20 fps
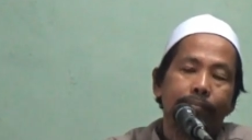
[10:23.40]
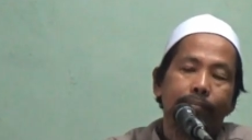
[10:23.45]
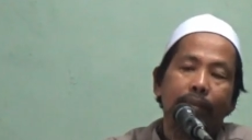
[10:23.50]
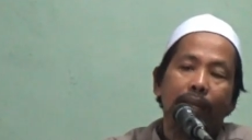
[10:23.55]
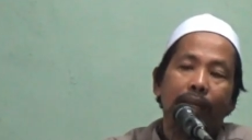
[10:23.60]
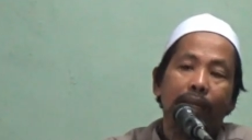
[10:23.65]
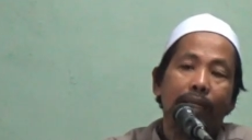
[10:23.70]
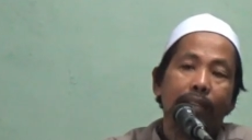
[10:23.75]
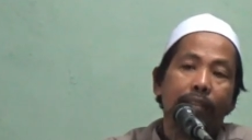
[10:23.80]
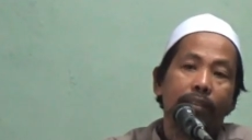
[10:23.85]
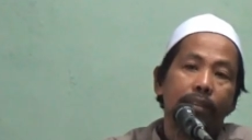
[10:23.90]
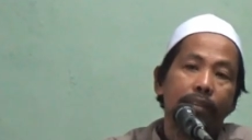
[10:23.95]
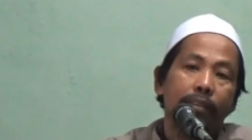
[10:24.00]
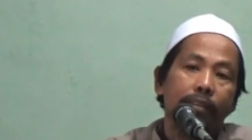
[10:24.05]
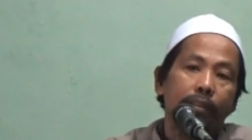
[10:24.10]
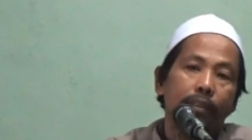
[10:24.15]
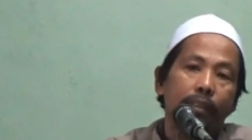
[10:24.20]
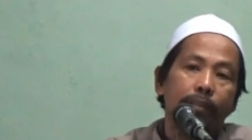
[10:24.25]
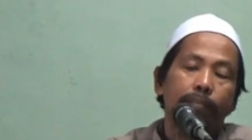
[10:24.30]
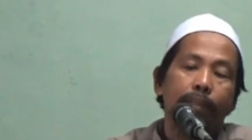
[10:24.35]
Maka
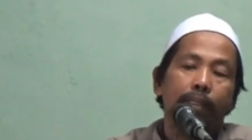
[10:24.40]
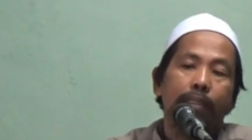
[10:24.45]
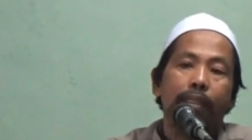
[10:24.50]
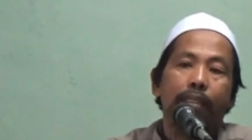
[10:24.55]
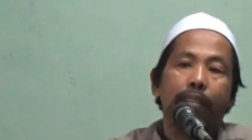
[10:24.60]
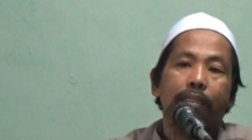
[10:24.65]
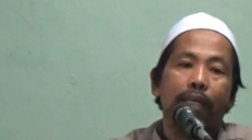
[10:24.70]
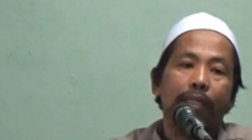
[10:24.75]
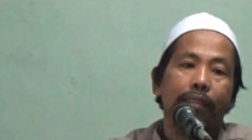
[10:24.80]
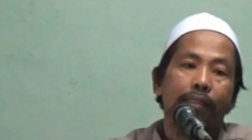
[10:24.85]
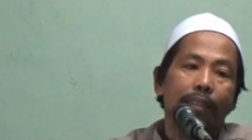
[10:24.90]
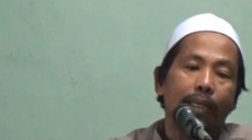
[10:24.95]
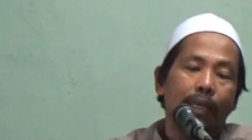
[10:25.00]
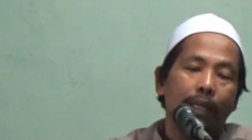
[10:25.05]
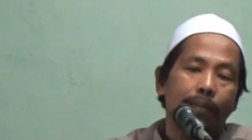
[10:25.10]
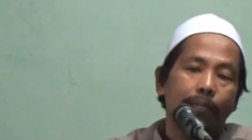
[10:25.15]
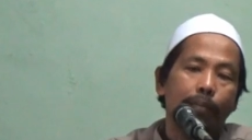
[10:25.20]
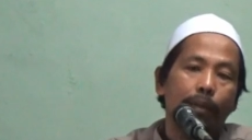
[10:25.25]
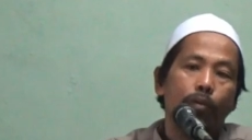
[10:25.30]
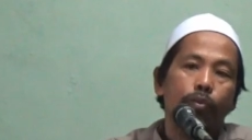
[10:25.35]
jin-jin pada
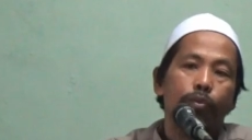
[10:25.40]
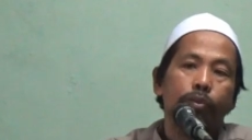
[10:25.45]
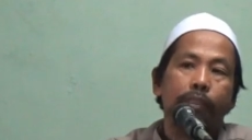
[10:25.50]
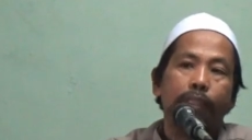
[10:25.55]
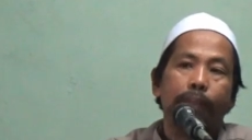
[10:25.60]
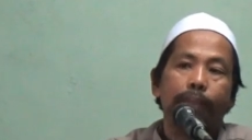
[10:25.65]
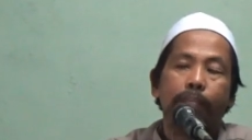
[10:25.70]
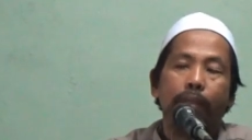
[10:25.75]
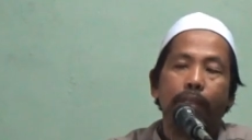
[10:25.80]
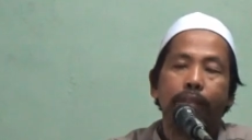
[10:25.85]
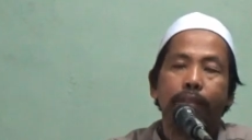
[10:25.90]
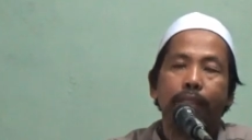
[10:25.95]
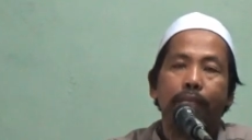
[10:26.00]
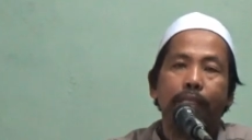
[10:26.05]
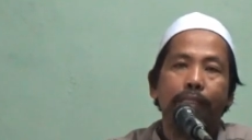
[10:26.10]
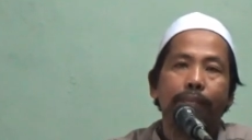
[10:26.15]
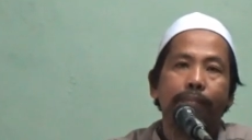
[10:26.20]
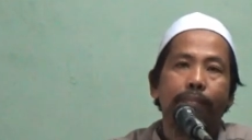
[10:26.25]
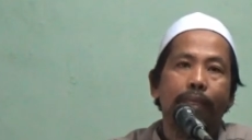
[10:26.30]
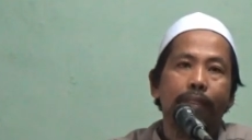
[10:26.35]
datang mengucapkan
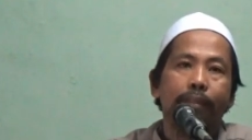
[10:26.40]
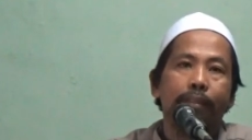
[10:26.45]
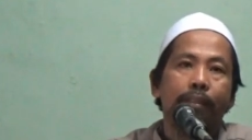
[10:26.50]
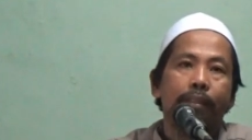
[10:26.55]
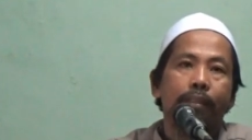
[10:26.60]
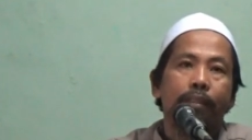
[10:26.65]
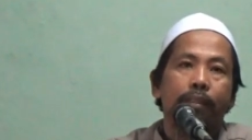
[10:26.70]
kalimat